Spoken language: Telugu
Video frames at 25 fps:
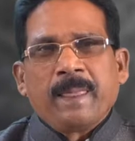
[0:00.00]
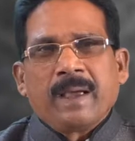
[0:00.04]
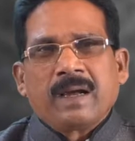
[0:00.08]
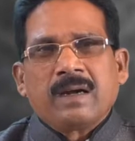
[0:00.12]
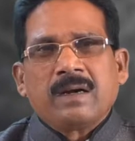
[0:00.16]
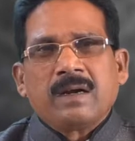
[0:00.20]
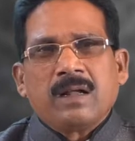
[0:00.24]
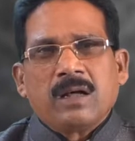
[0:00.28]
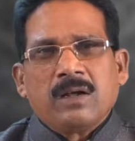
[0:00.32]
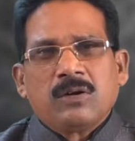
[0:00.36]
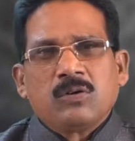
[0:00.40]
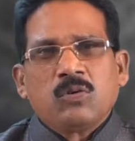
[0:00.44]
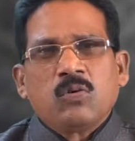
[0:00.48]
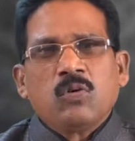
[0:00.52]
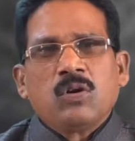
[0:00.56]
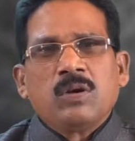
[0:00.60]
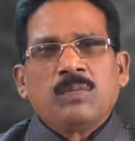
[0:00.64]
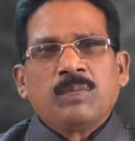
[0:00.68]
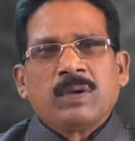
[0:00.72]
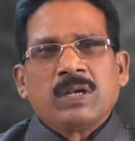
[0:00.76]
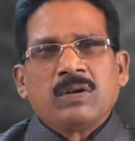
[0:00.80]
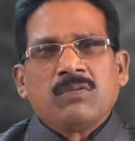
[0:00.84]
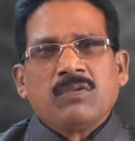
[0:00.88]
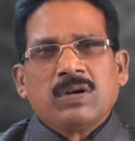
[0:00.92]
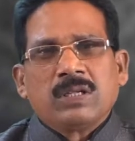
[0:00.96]
ఎక్కడ
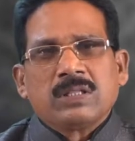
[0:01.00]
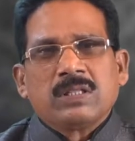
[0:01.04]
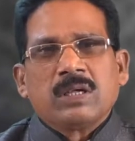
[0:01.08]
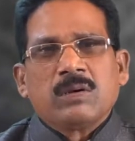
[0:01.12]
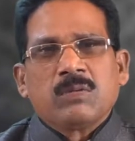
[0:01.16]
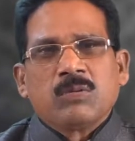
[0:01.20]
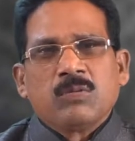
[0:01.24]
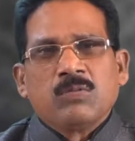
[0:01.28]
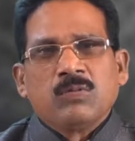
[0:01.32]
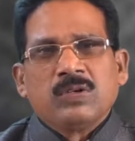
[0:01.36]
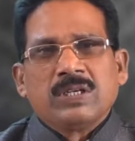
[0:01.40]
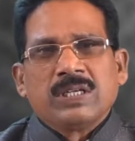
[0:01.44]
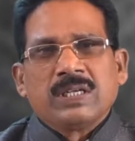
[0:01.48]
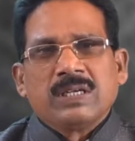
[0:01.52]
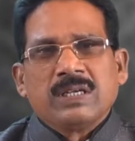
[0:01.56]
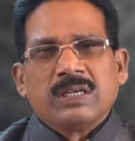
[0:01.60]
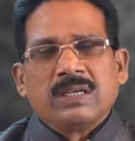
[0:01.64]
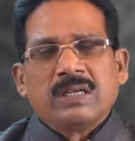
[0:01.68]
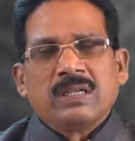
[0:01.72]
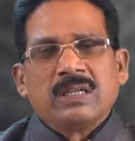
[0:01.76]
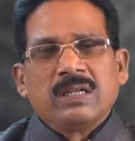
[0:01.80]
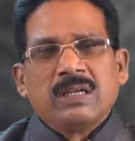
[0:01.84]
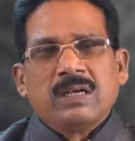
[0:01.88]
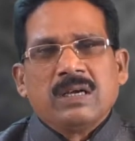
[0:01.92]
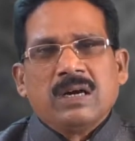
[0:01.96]
అనుకూలమైన వాతావరణం ఉంటే
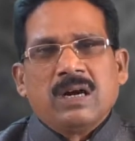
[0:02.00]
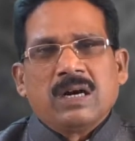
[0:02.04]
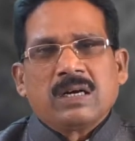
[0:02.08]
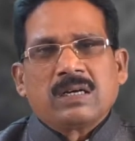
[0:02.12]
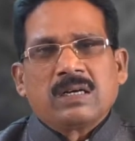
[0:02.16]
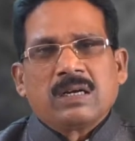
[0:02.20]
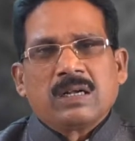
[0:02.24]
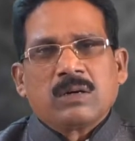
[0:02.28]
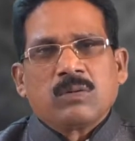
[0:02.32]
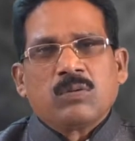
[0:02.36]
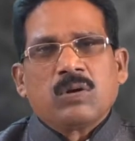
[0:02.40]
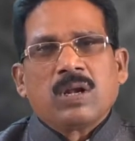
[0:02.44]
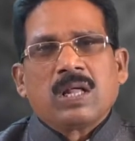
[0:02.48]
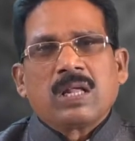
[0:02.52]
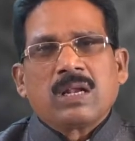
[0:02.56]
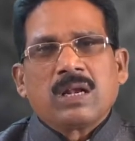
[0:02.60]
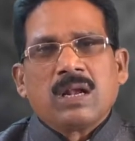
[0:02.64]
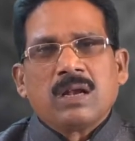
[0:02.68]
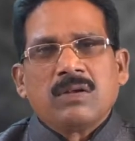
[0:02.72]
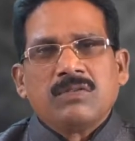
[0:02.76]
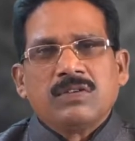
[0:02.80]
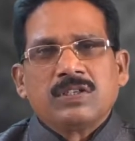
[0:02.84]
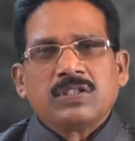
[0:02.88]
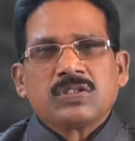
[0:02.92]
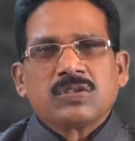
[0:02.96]
అక్కడ
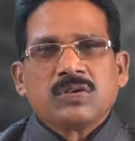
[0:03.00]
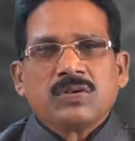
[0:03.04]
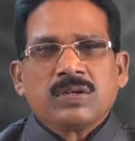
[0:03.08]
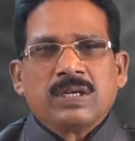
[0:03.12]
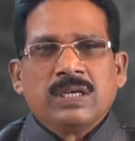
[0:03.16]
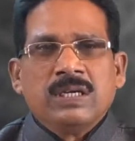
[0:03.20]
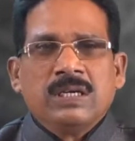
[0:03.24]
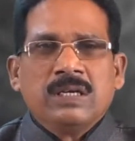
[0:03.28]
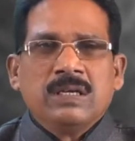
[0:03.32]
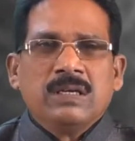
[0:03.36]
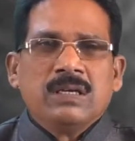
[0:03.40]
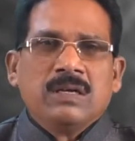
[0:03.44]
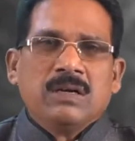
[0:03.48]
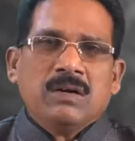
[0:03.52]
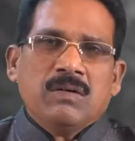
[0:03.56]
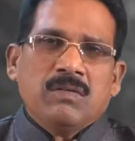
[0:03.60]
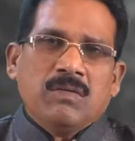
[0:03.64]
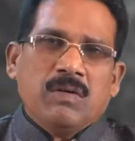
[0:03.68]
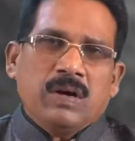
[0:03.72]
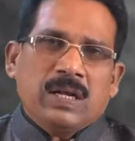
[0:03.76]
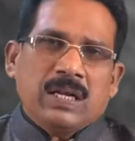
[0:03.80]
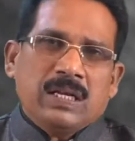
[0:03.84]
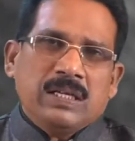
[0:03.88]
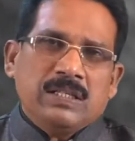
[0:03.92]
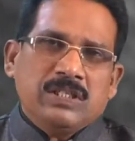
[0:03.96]
గుడారాలు వేసుకుని
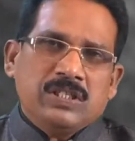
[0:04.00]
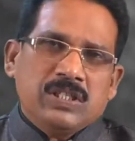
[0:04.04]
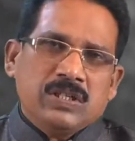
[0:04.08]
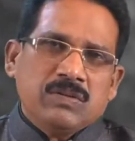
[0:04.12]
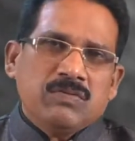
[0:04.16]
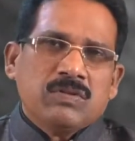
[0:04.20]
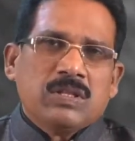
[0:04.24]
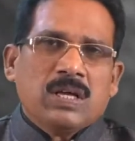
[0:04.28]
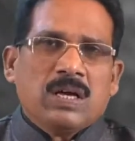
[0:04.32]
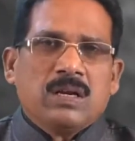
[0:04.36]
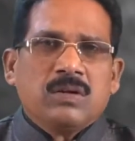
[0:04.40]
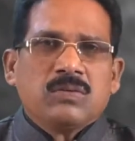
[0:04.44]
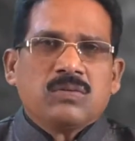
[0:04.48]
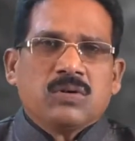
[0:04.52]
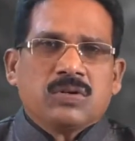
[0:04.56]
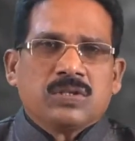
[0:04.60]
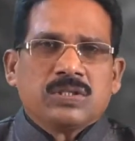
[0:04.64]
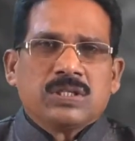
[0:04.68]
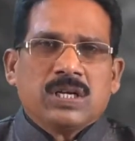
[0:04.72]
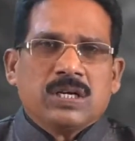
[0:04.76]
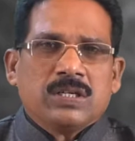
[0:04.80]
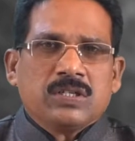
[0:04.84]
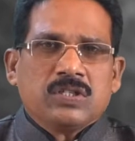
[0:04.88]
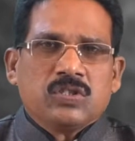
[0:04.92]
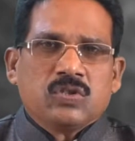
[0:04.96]
వారి జీవితాలు
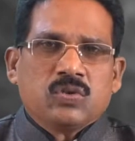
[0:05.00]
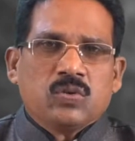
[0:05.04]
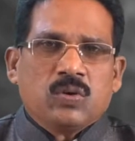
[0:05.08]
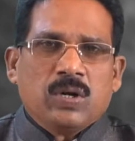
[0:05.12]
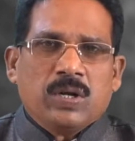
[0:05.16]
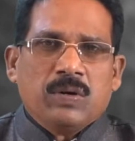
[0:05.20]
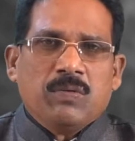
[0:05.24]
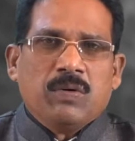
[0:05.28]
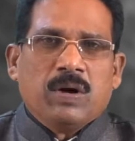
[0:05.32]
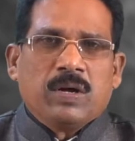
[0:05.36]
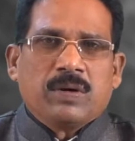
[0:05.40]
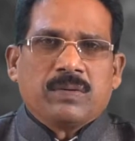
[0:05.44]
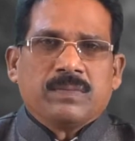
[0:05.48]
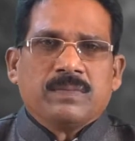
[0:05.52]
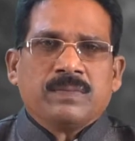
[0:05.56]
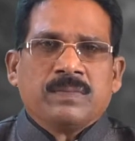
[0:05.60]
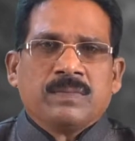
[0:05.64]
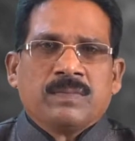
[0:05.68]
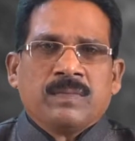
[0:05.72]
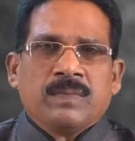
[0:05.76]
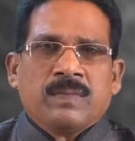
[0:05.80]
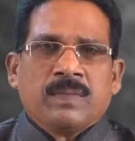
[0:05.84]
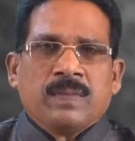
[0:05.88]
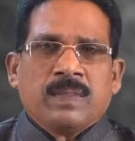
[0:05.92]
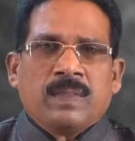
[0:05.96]
కొనసాగిస్తునేవారు
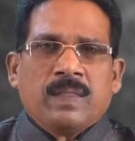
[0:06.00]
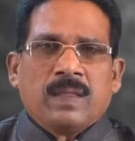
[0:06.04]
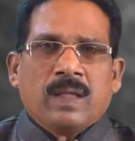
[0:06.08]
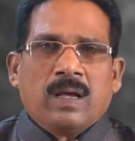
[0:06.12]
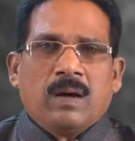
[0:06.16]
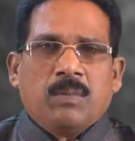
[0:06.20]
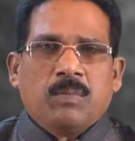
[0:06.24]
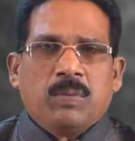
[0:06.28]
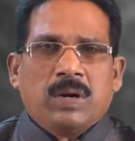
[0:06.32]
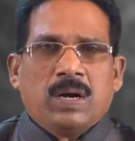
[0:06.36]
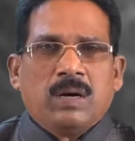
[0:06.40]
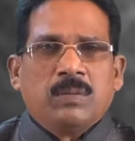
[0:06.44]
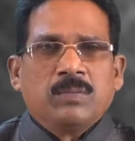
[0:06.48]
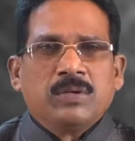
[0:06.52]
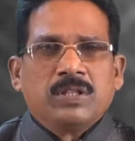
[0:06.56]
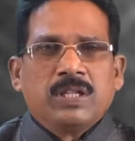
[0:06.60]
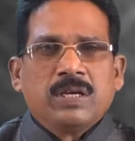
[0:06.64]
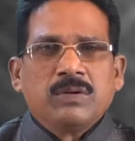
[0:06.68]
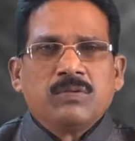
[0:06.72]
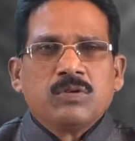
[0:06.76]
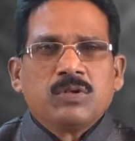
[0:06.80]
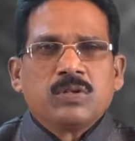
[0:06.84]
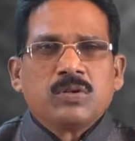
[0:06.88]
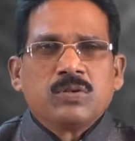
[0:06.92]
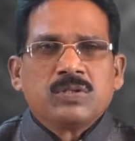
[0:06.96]
అబ్రాహ్మ
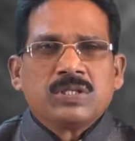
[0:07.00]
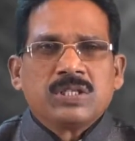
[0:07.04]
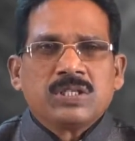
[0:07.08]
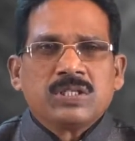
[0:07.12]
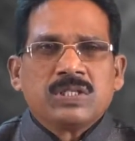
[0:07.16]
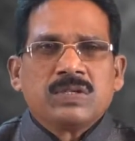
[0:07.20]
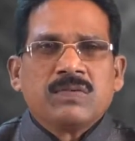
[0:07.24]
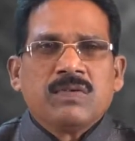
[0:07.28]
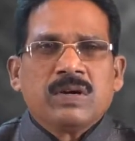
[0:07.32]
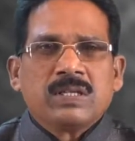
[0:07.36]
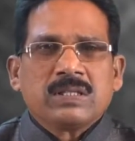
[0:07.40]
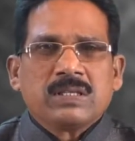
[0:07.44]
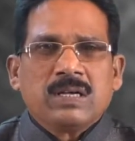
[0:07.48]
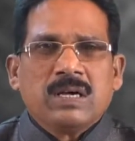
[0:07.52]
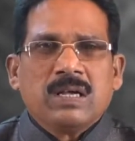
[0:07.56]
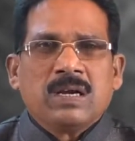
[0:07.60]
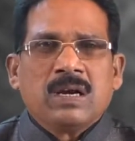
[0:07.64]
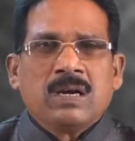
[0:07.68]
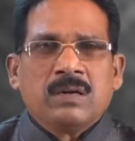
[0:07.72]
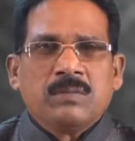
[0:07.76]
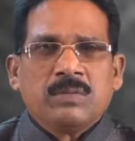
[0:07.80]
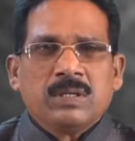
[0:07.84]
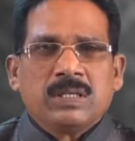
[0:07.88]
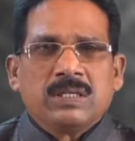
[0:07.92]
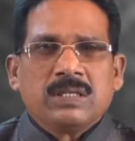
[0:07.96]
దేవుడితో చేసిన
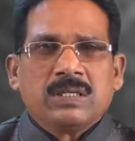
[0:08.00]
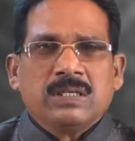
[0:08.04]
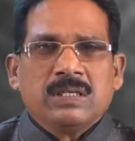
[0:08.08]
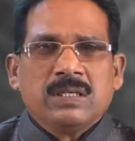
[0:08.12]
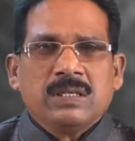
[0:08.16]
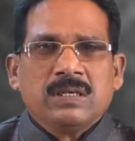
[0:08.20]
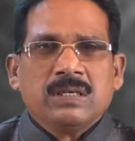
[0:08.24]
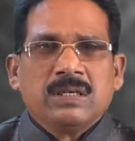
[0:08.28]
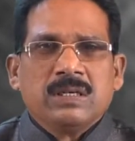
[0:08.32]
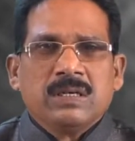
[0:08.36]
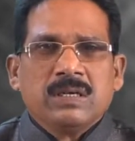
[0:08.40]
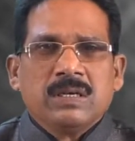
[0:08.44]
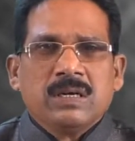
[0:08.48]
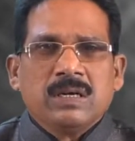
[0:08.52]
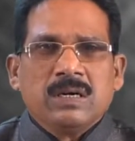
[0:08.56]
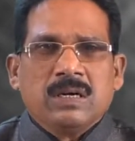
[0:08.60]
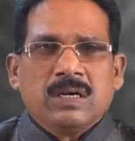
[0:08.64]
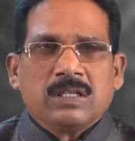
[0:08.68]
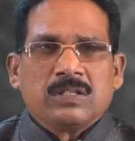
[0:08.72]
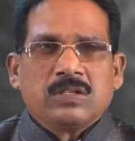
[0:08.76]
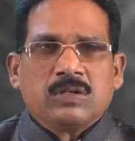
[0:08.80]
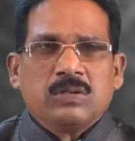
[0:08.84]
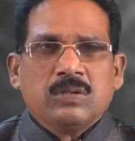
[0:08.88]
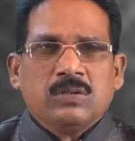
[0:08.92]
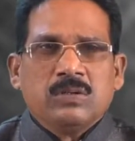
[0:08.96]
వాగ్దానాన్ని బట్టి
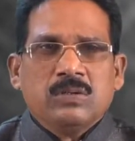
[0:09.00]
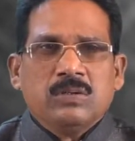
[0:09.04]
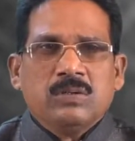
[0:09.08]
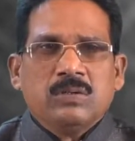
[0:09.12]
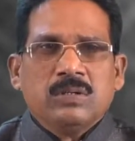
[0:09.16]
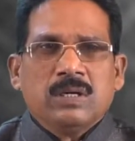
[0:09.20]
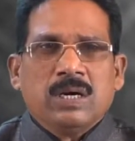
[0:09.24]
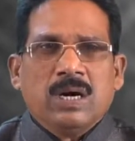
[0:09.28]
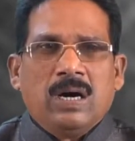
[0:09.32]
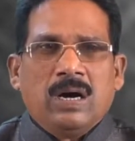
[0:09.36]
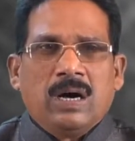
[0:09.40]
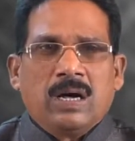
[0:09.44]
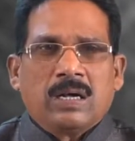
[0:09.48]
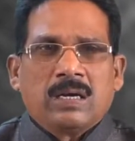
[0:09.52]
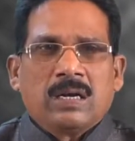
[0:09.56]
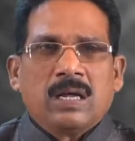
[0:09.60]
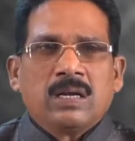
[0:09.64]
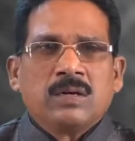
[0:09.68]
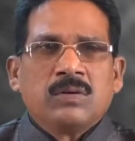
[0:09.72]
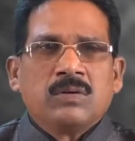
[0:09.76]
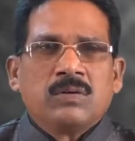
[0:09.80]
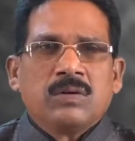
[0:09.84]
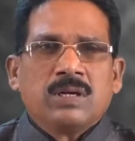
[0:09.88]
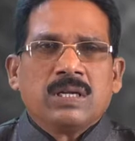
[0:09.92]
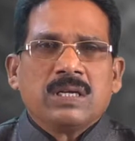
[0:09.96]
అతడు
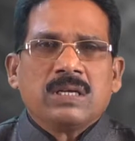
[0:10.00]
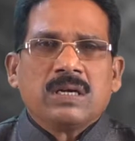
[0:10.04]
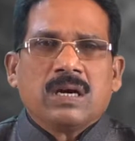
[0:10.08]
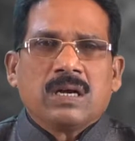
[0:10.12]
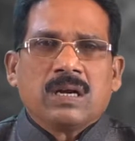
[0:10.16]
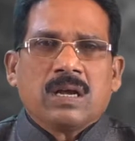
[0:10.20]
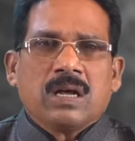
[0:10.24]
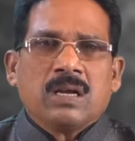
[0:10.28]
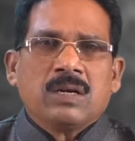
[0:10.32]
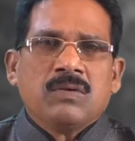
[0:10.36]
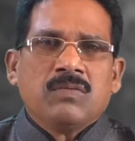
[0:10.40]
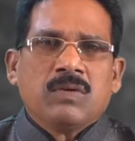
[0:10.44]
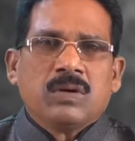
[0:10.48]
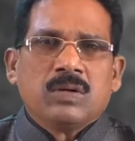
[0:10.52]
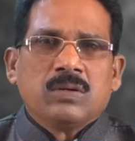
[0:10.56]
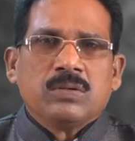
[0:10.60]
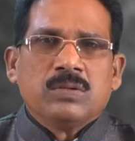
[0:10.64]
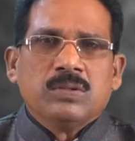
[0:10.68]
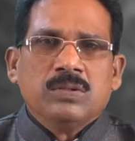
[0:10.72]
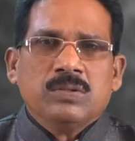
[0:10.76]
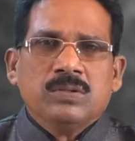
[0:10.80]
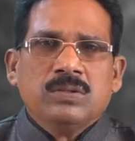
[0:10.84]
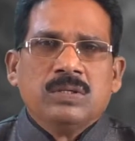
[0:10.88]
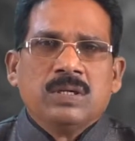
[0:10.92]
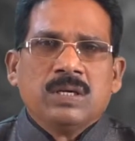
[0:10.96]
అరాన్ నుండి కనాను
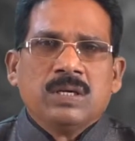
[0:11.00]
వరకు